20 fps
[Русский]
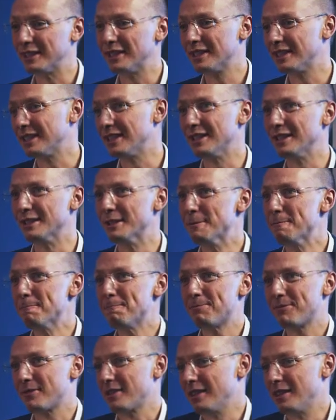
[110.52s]
да, или
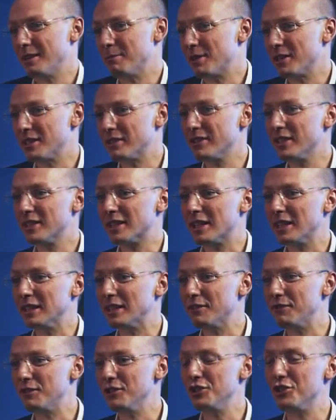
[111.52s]
а, производить
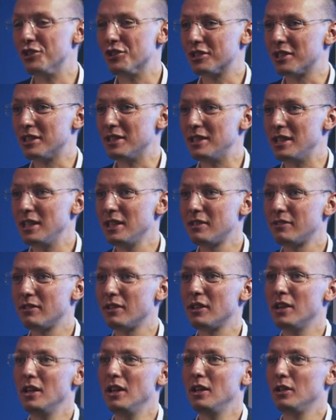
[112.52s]
какие-то физические
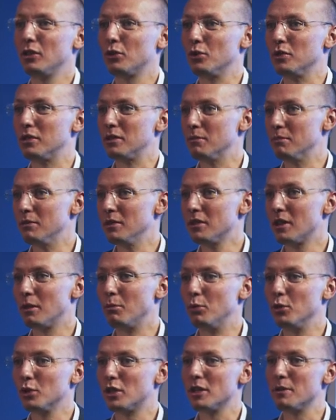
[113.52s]
действия. То есть мы
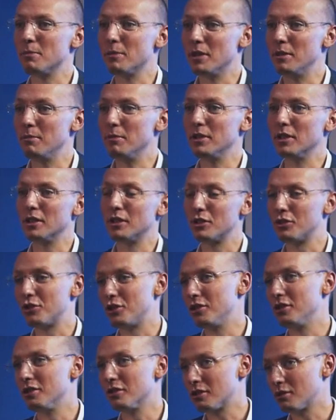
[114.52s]
работаем именно
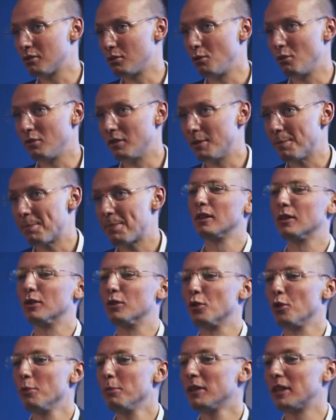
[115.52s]
через слово.
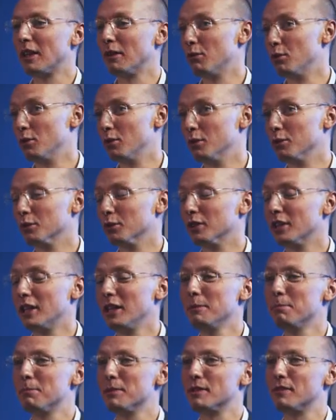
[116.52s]
Кроме того,
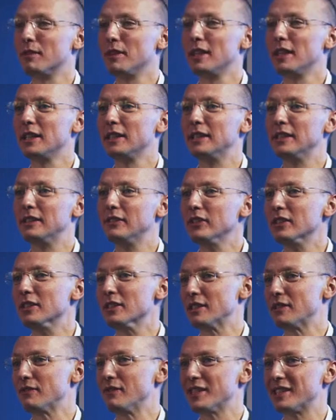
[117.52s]
онлайн позволяет
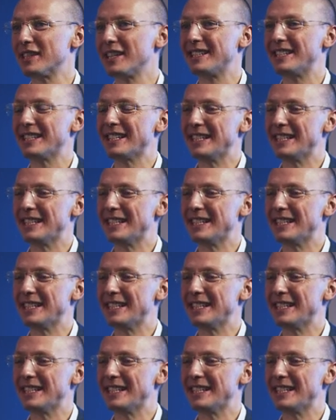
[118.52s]
действительно связать